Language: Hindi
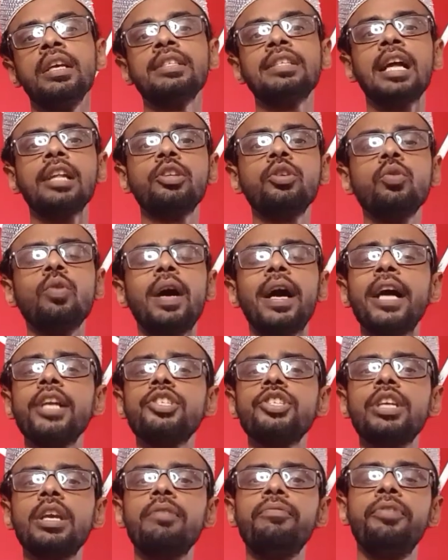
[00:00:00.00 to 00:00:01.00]
साथियों
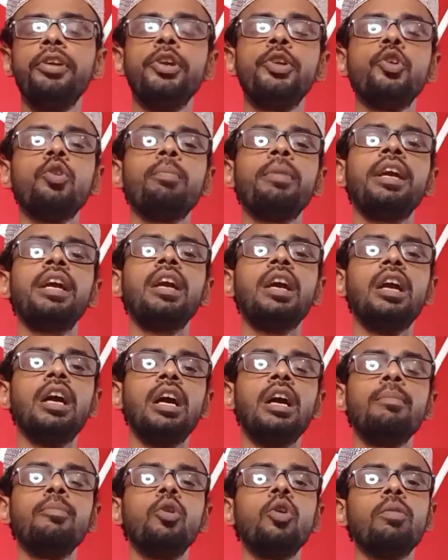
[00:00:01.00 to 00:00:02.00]
आज के वीडियो में
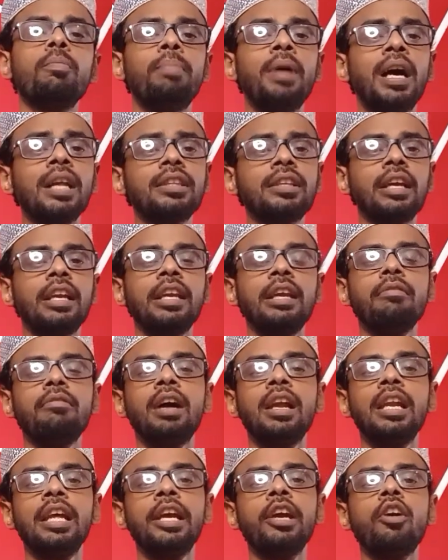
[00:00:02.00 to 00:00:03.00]
हम लोग बात करने
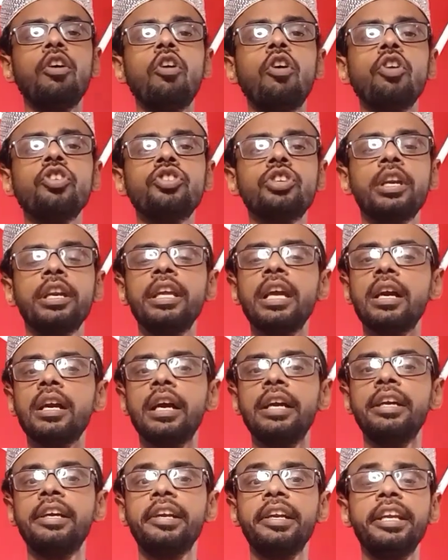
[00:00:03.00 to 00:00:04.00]
वाले हैं ऑस्ट्रिया
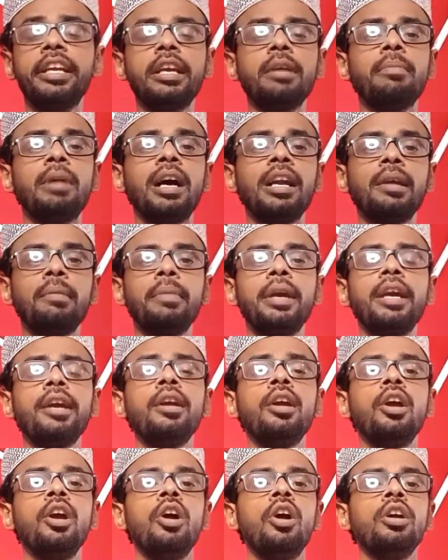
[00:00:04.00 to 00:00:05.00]
कंट्री के बारे में
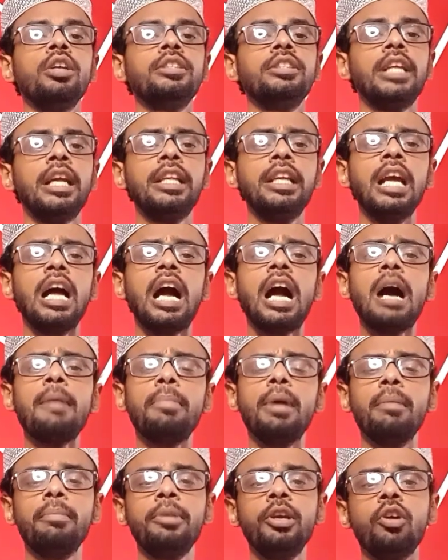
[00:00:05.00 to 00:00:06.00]
यदि
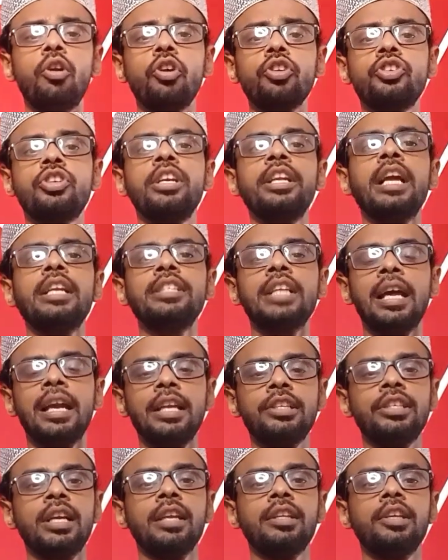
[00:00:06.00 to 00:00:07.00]
आप अभी ऑस्ट्रिया जाना
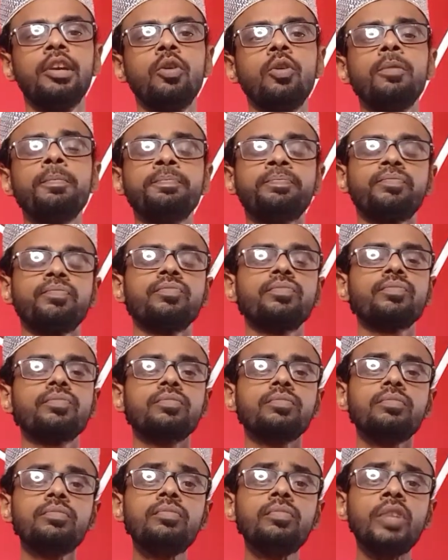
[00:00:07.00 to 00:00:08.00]
चाहते हो
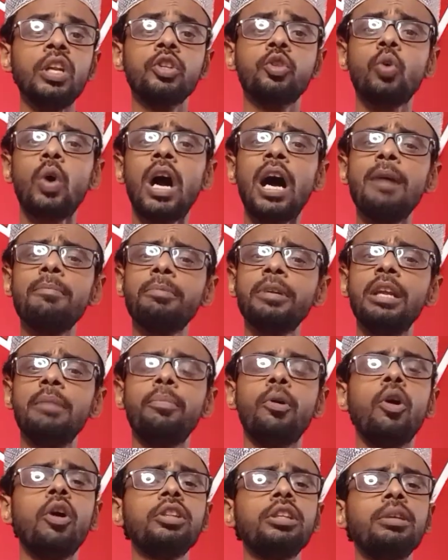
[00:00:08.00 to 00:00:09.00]
तो आपके लिए
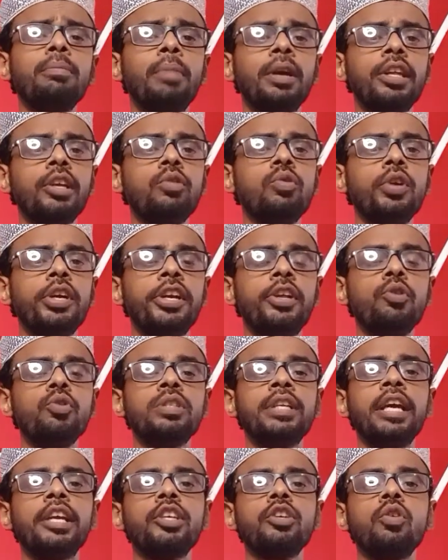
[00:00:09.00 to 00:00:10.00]
बहुत ही बड़ी गुड
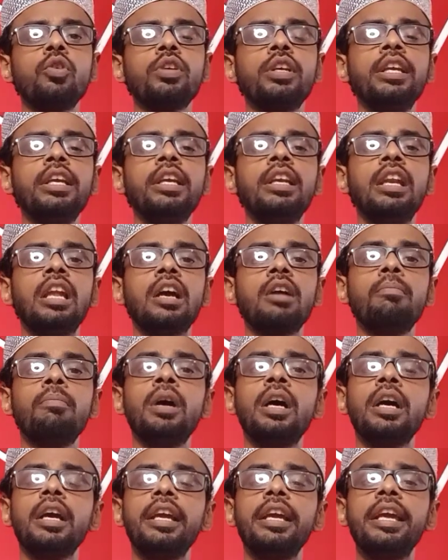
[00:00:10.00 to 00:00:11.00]
न्यूज है क्योंकि
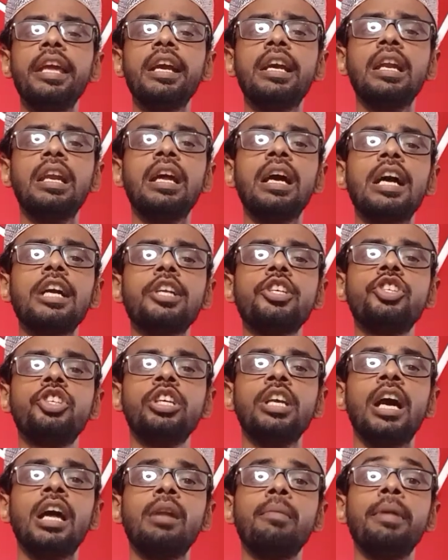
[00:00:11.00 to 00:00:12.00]
लगभग एक लाख
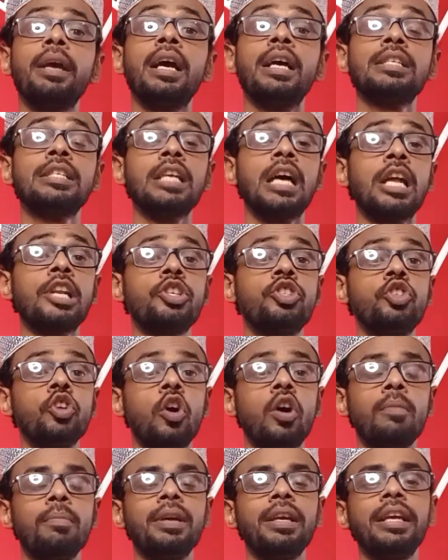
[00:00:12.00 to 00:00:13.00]
छियानवे हजार
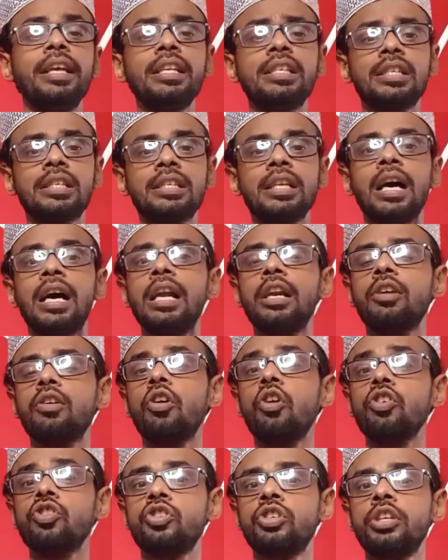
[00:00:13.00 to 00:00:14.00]
जॉब इस साल
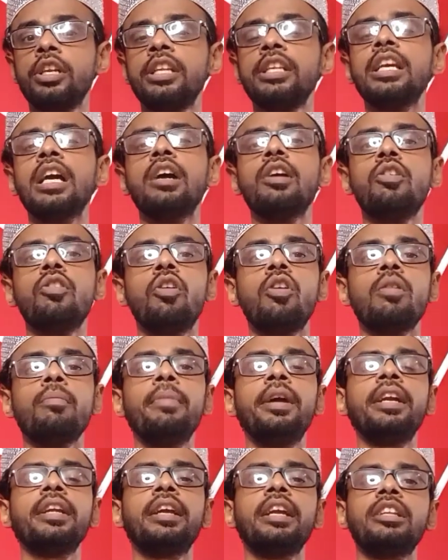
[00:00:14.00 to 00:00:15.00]
ऑस्ट्रेलिया
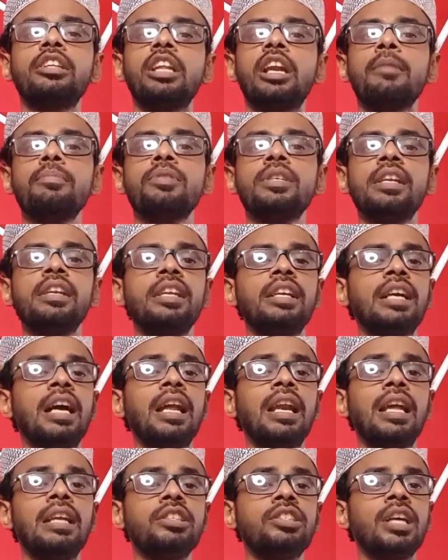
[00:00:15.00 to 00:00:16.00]
गवर्नमेंट के तरफ से
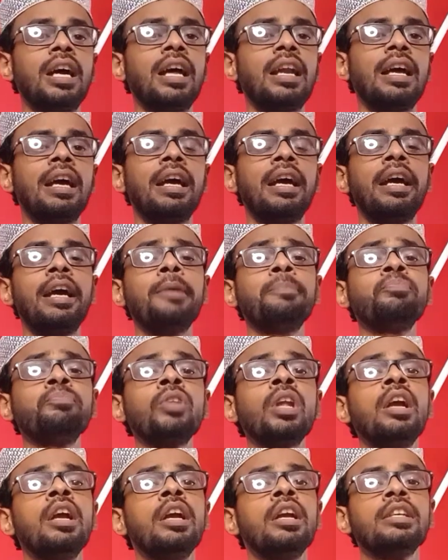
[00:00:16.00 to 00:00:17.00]
निकाला जा रहा है
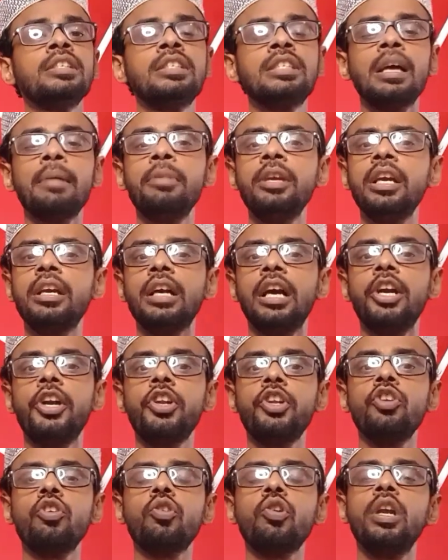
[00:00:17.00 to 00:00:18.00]
सभी
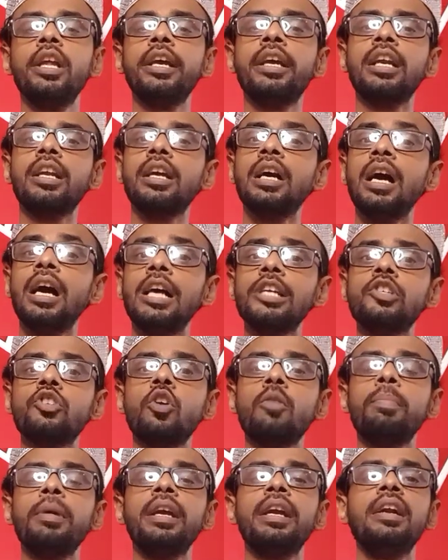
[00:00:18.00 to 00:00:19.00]
कंट्रियों को लेकर खास
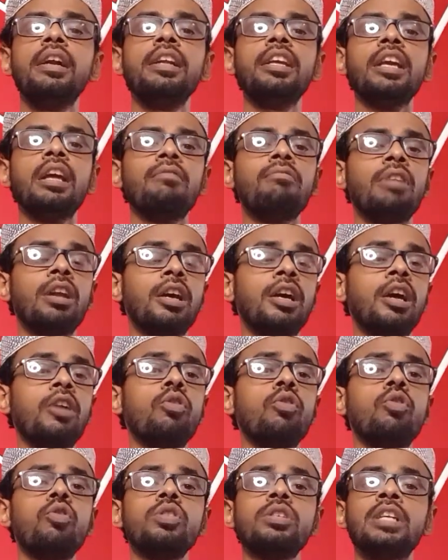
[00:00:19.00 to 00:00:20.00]
तौर पे इंडियन
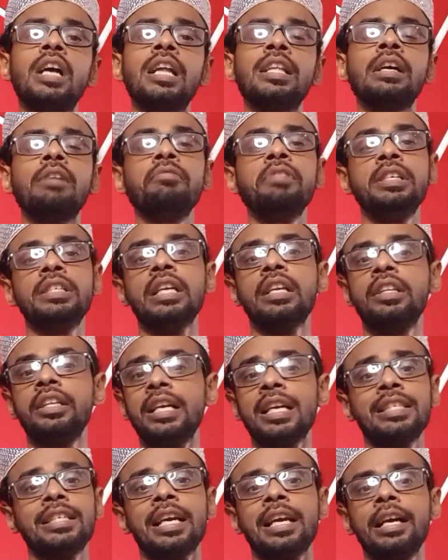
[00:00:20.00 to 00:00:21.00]
वर्करों को ज्यादा वीजा
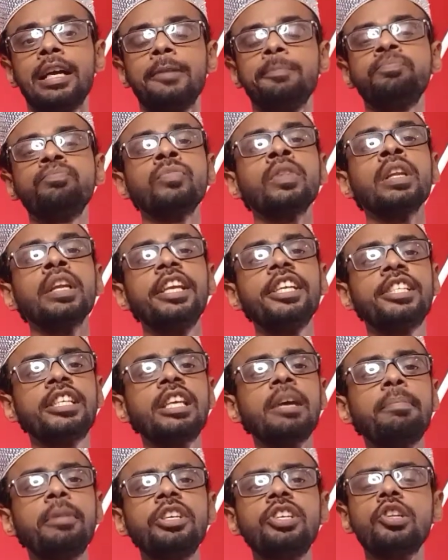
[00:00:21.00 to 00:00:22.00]
दिया जाएगा
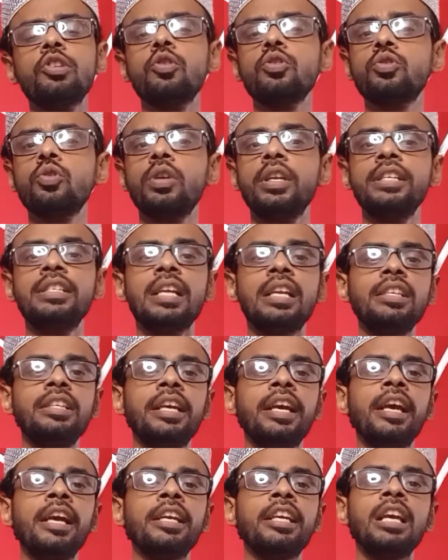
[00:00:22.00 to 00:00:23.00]
इसके पीछे दोस्तों रीजन
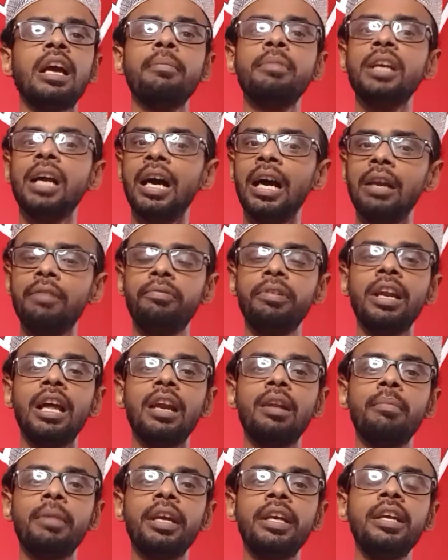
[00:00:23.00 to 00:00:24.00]
ये है कि अभी हाल
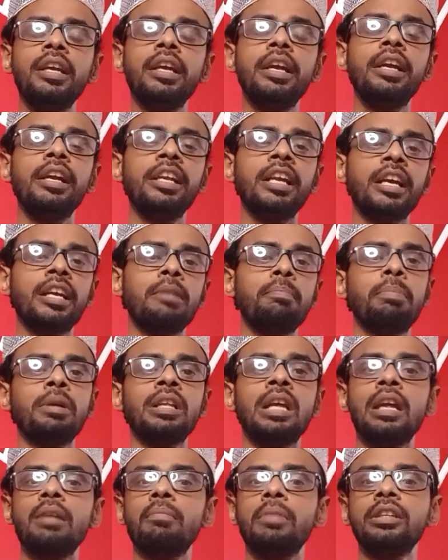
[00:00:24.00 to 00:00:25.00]
फिलहाल में ही इंडिया के
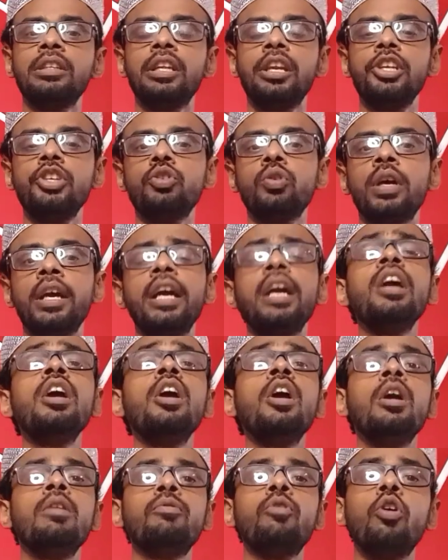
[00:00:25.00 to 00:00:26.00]
प्रधानमंत्री जो है
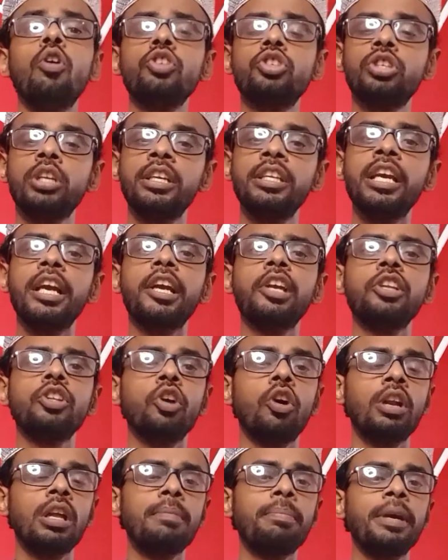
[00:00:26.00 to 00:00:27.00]
वो ऑस्ट्रेलिया के
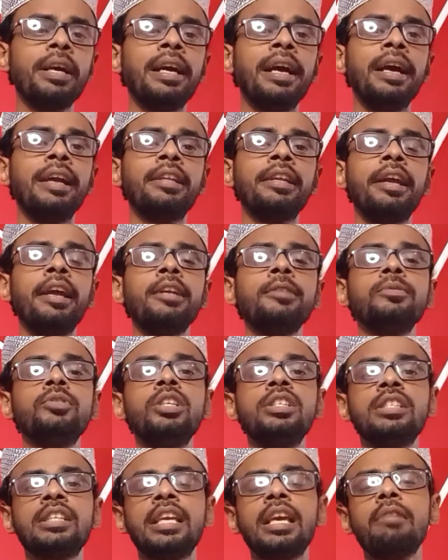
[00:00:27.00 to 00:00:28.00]
दौरे पे गए थे
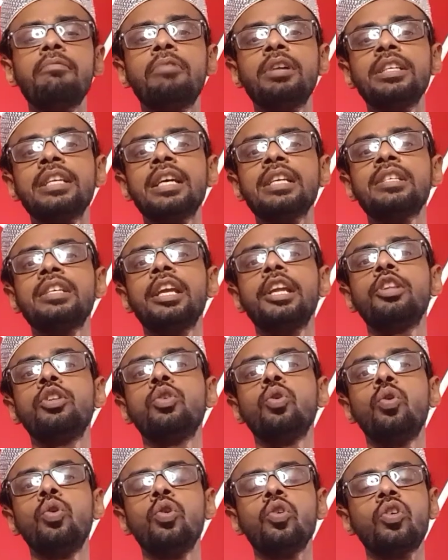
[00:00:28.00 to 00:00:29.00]
जिसके वजह से
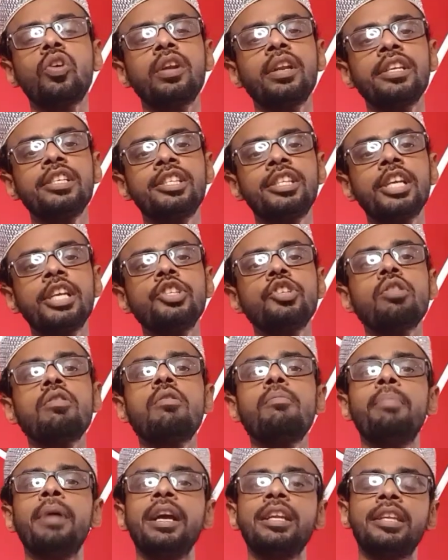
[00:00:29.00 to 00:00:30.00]
दोनों के रिश्ते जो है
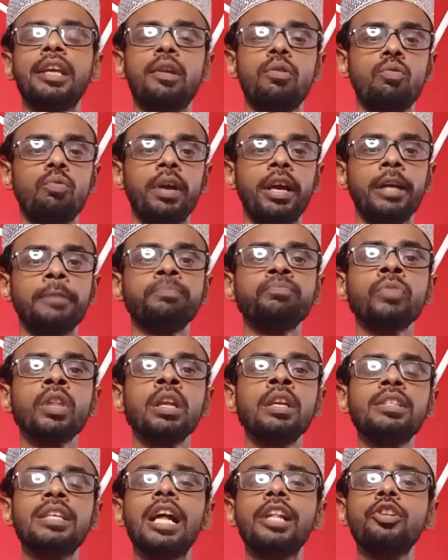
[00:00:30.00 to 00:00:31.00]
वो बेहतर हुए हैं
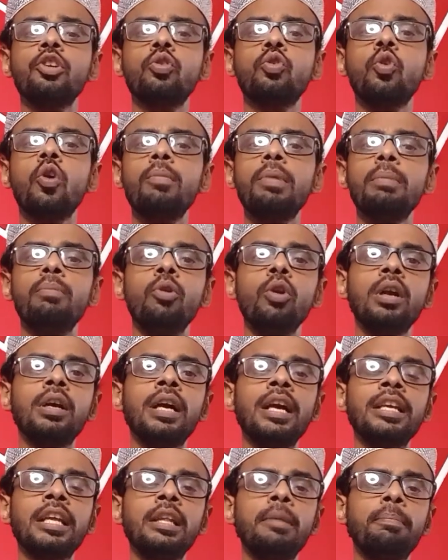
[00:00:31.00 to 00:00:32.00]
साथ ही कोई भी मुल्क
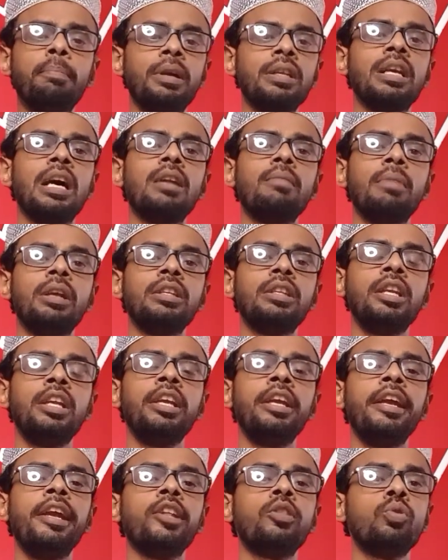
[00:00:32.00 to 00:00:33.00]
का यदि प्रधानमंत्री
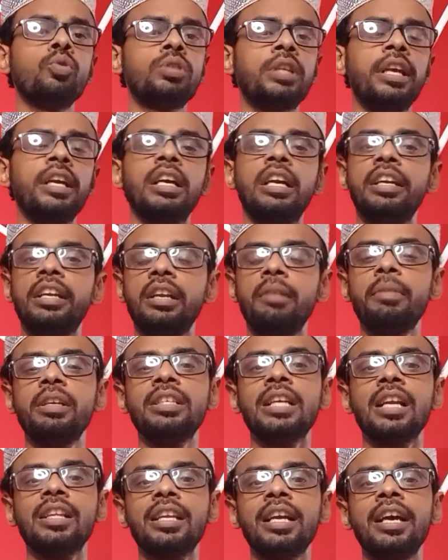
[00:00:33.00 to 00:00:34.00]
एक दूसरे कंट्री में
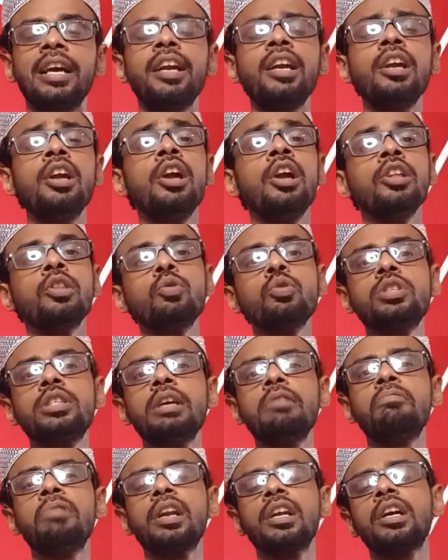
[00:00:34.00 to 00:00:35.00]
जाता है तो उससे
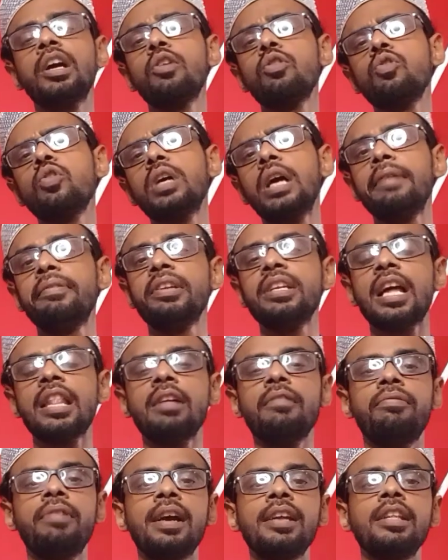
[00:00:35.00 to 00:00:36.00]
वर्करों को काफ़ी
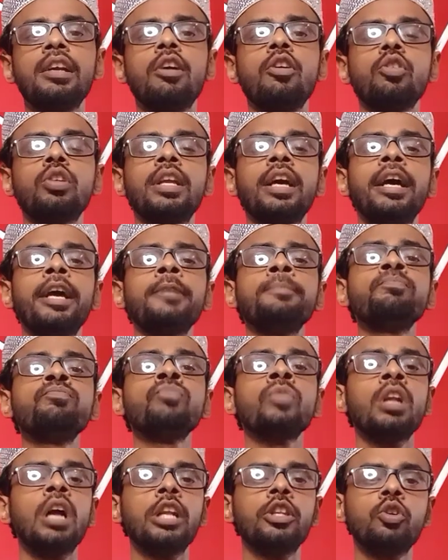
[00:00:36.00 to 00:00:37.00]
ज़्यादा फायदा होता है
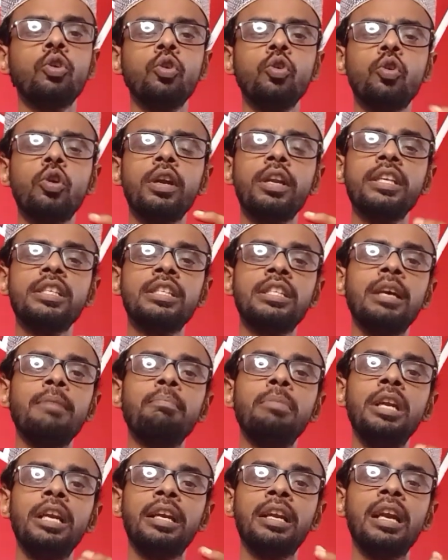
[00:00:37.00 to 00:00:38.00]
और दोनों के रिश्ते
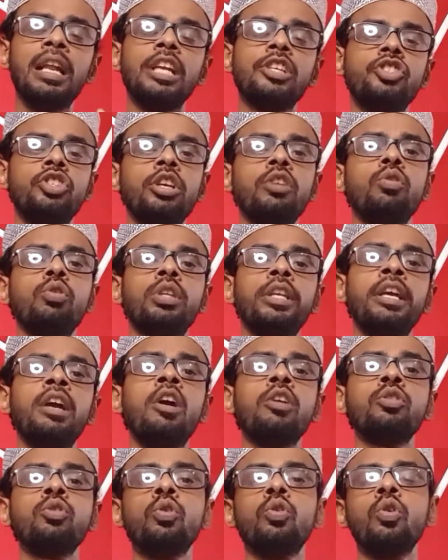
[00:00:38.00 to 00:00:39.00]
बिलेटर अच्छे होते हैं
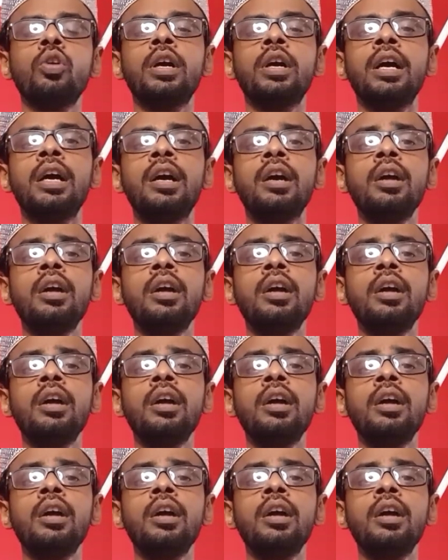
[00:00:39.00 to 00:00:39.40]
और दोनों का